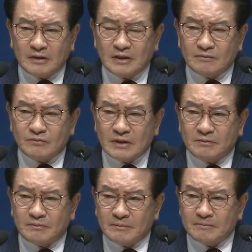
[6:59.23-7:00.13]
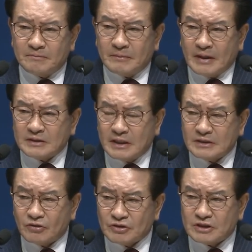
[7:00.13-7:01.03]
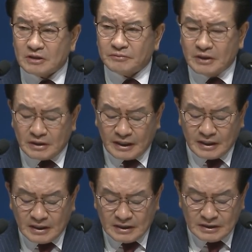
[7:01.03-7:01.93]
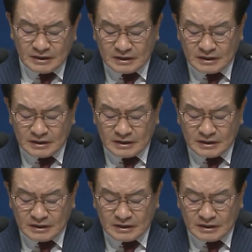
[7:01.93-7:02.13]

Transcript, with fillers: 이, 이, 현재로 지금 이렇게